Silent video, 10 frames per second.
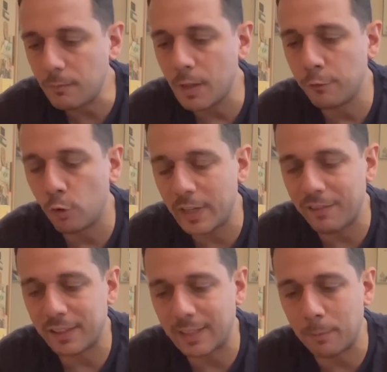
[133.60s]

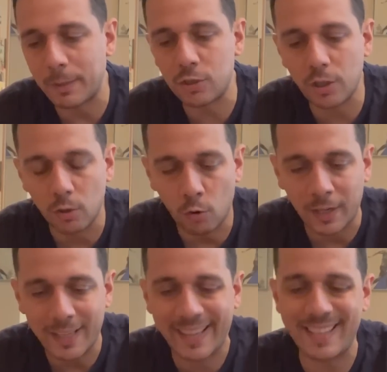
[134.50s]
voleva dal
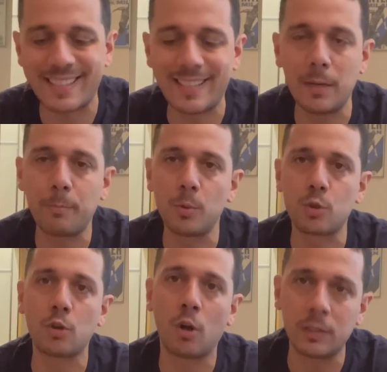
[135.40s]
Barcellona che sì più
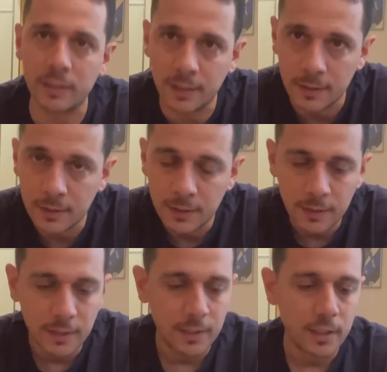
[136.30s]
soldi,
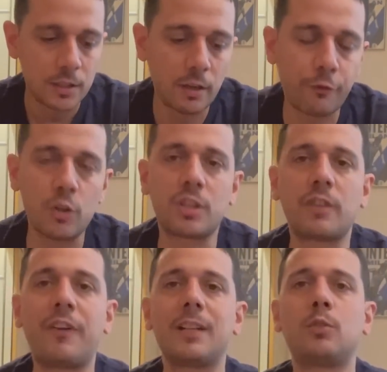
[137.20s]
si fosse
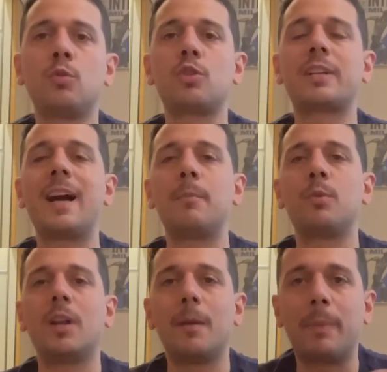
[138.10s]
fatto uno
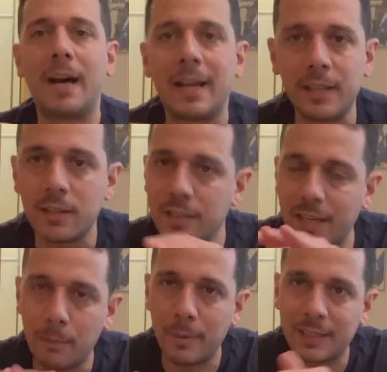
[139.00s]
scambio alla pari,
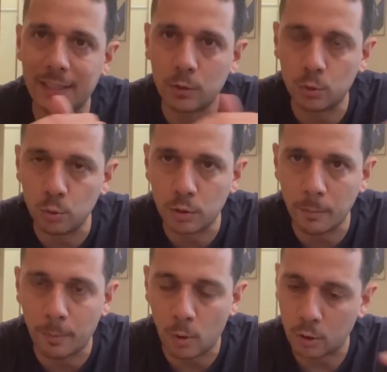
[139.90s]
sarebbe andato tutto in
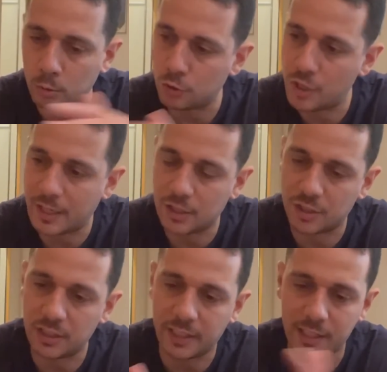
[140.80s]
porto. C'era il
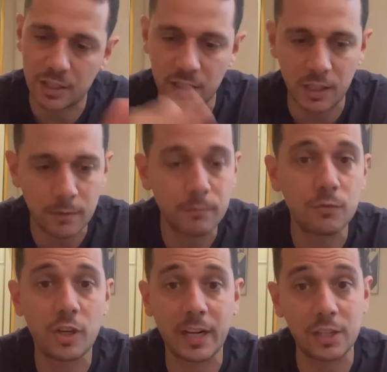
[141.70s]
sì di Chessy,
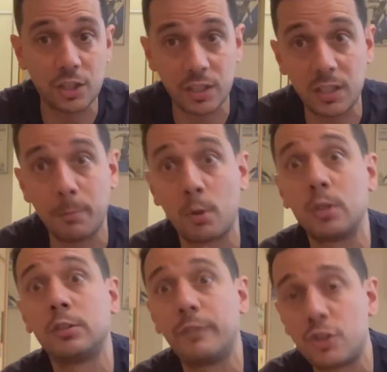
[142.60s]
c'era il sì di
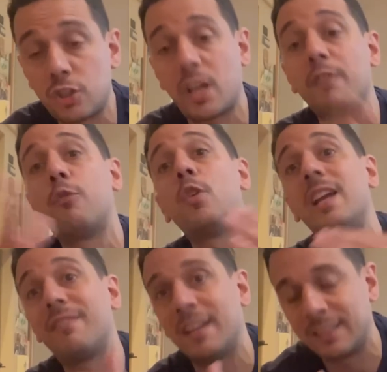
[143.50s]
Brozovic che
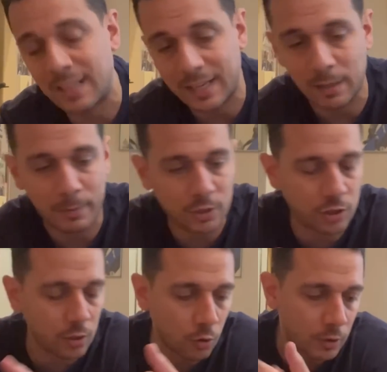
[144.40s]
voleva andare a
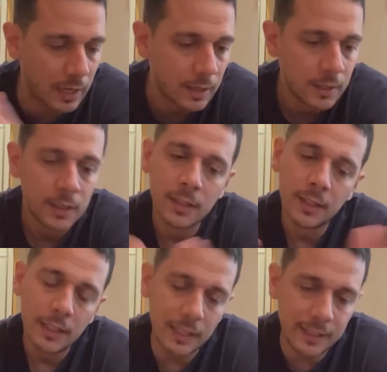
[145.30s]
Barcellona.
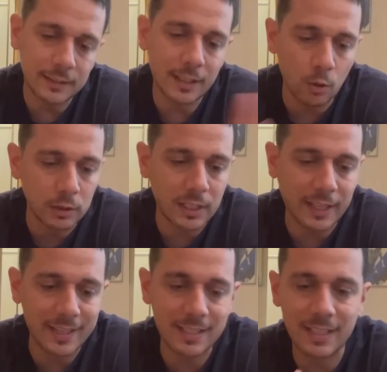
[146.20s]
L'Inter, oltre a
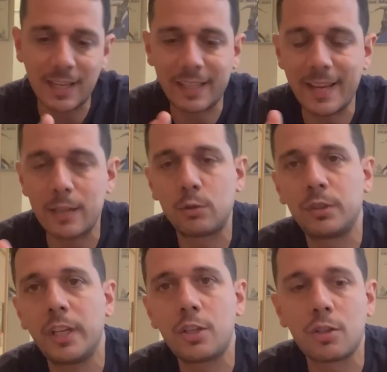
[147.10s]
Chessy, ha chiesto
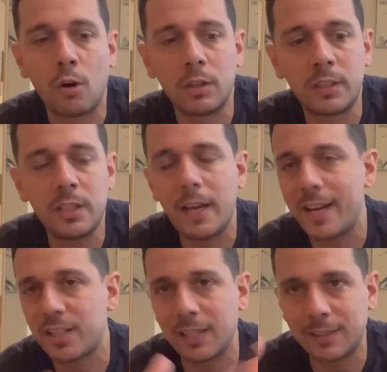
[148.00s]
dei soldi, è
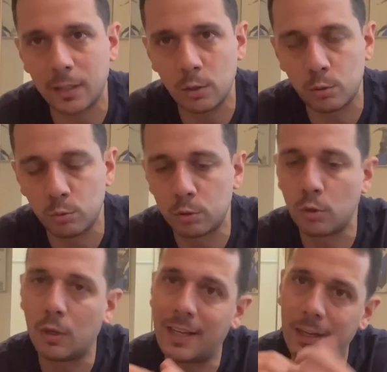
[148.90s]
saltato
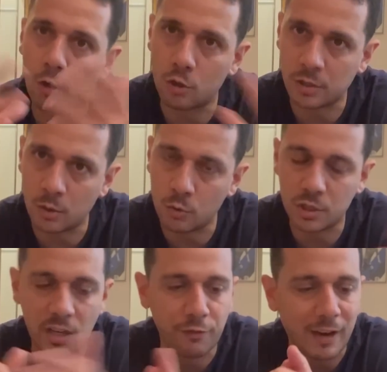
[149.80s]
tutto, la cosa non
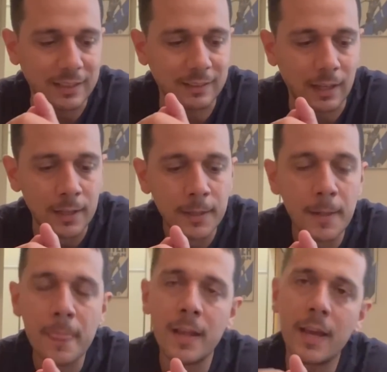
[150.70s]
si è fatta
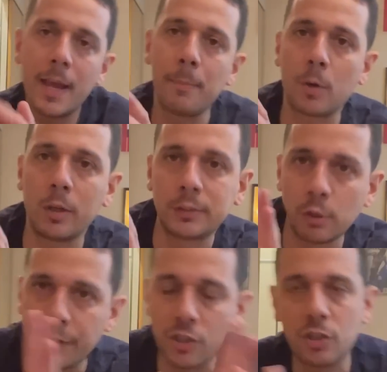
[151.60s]
e
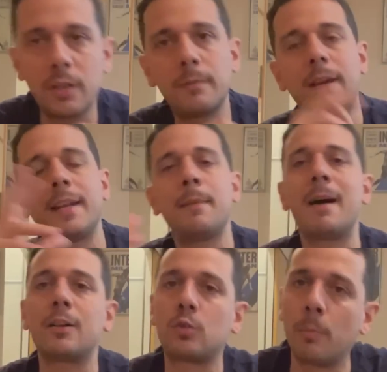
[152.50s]
Brozovic è
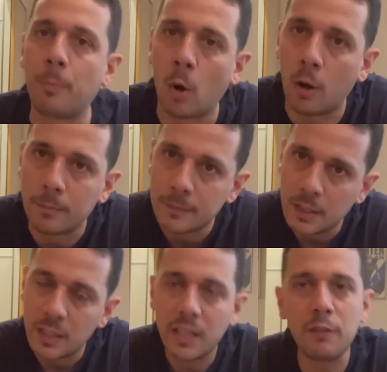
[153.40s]
rimasto un po'
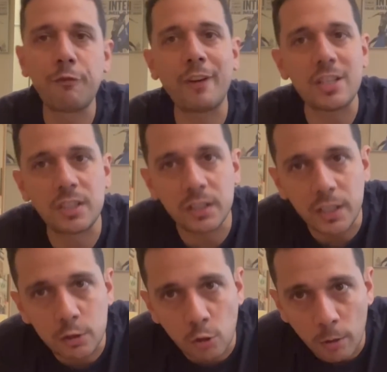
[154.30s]

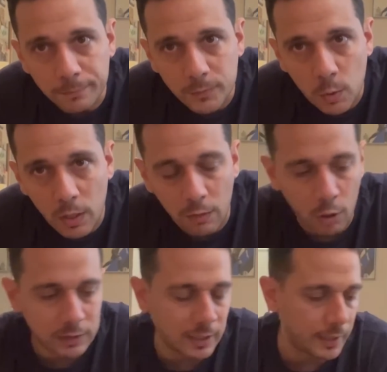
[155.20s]
infastidito quella
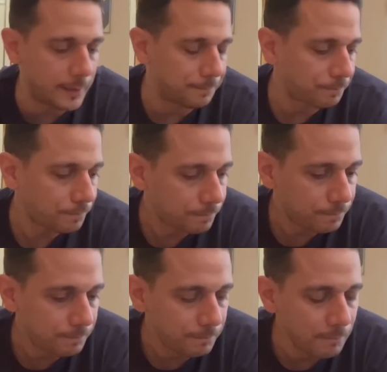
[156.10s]
volta lì.
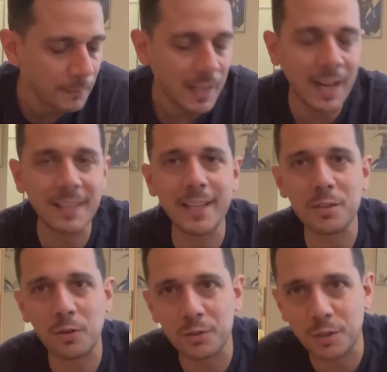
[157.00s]

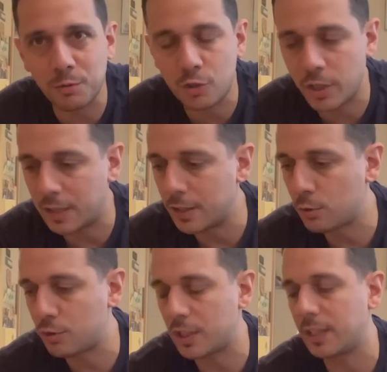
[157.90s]
Adesso cosa succede?
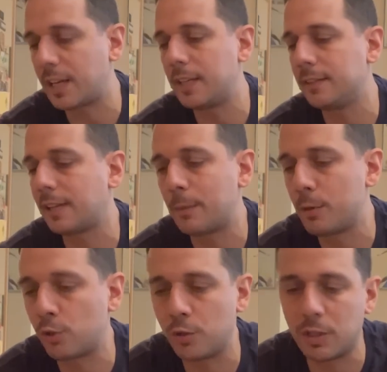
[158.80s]
Succede che l'Inter ha
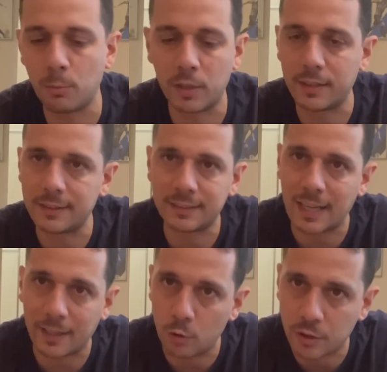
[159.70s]
bisogno di
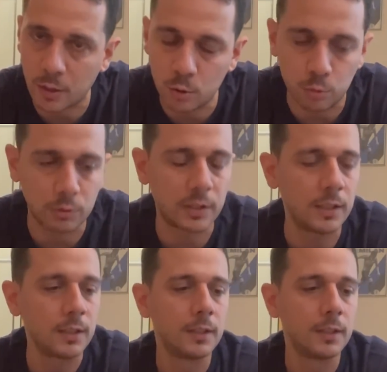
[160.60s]
monetizzare, lo sanno tutti.